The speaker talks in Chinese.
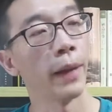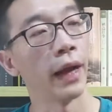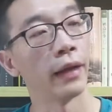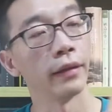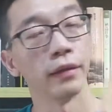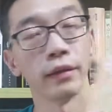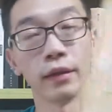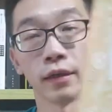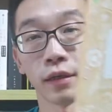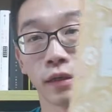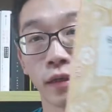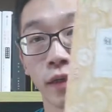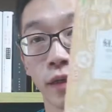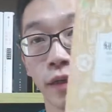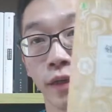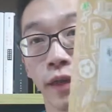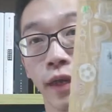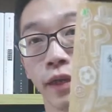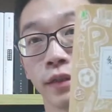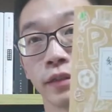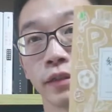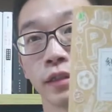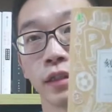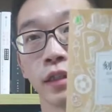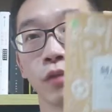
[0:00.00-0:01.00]
版的《刻意
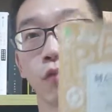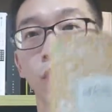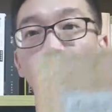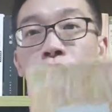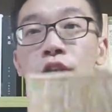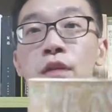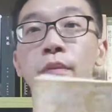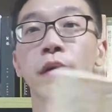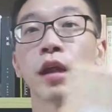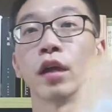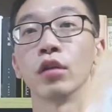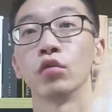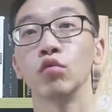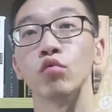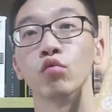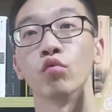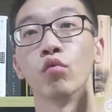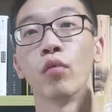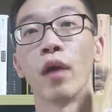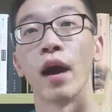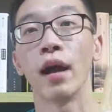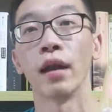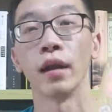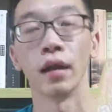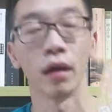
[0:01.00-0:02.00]
练习》，我已经把它
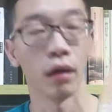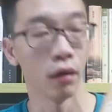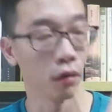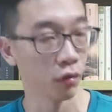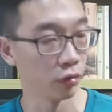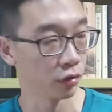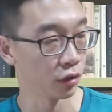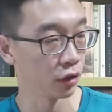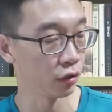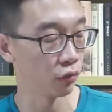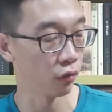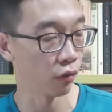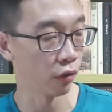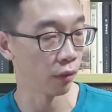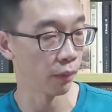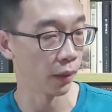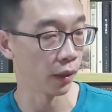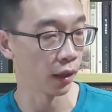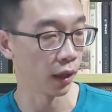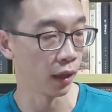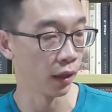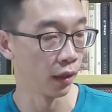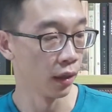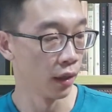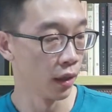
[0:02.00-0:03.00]
读完了。后期我会把
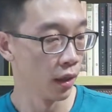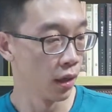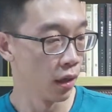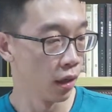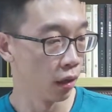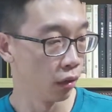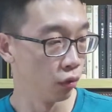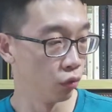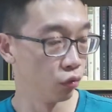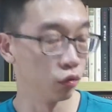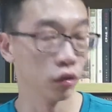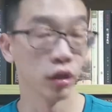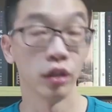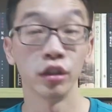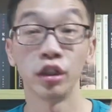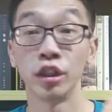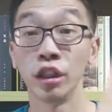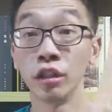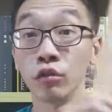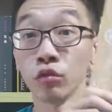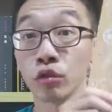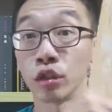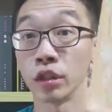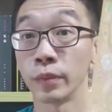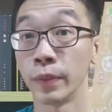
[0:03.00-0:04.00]
它录成
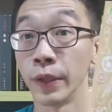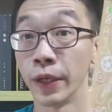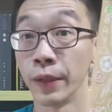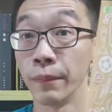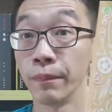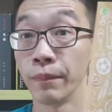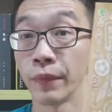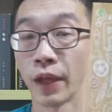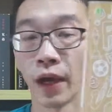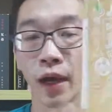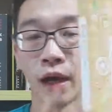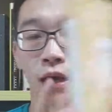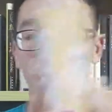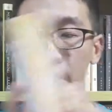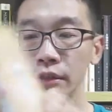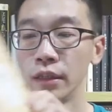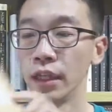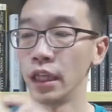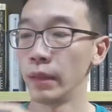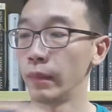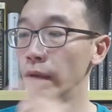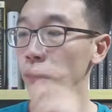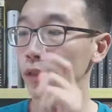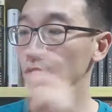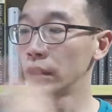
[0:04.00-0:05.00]
精读视频啊。
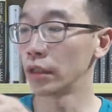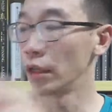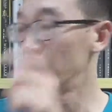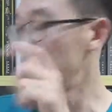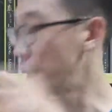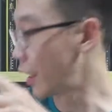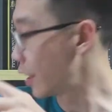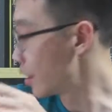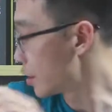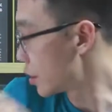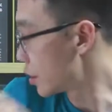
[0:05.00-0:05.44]
第一本是《刻意练